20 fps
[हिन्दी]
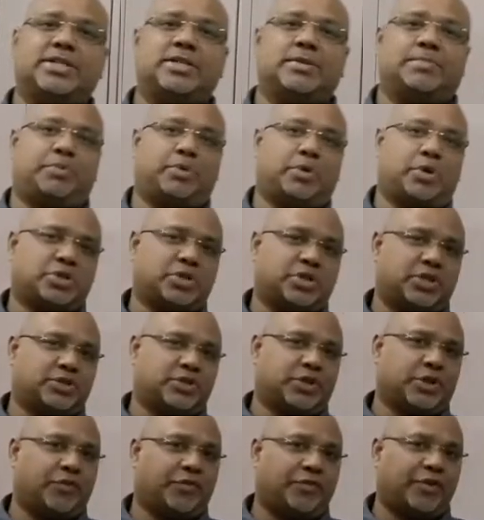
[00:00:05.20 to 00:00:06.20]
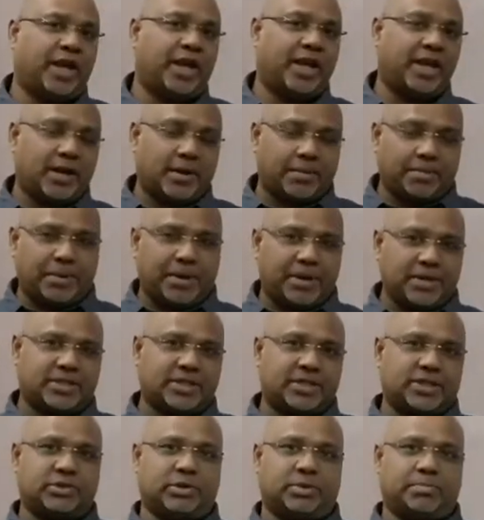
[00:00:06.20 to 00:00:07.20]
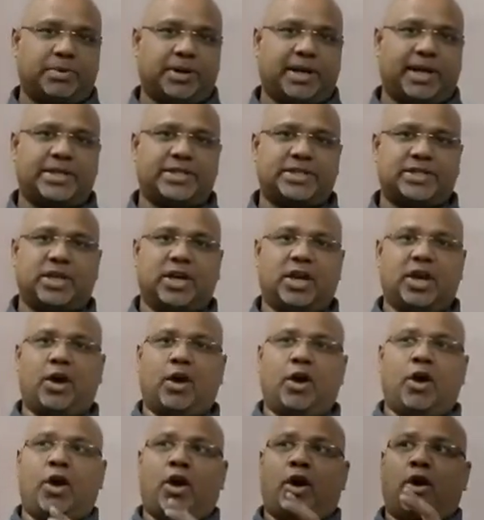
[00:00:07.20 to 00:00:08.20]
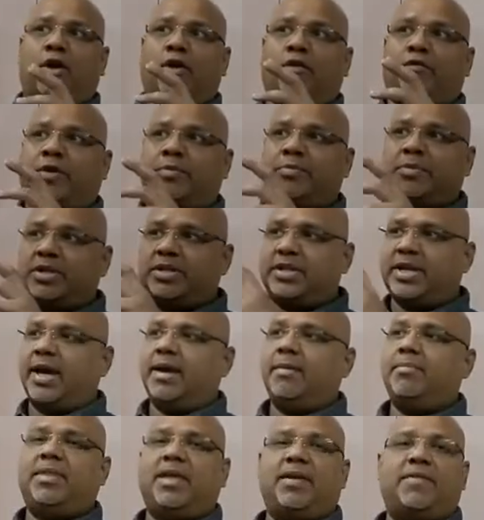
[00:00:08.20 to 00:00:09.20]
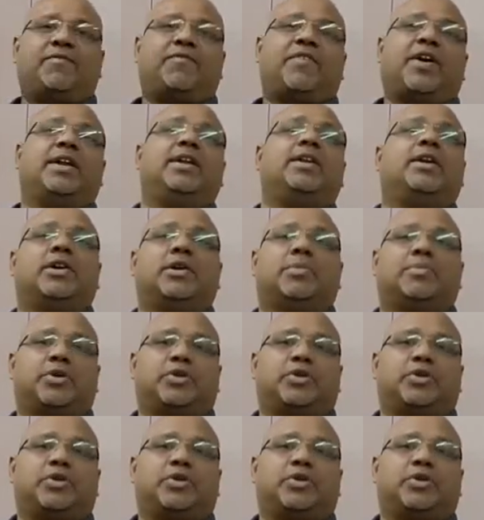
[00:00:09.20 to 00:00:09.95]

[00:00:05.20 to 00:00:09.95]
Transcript: ये एक ऐसी प्रक्रिया है जिसमें एक व्यक्ति को उस समय से लेकर जब वे आपके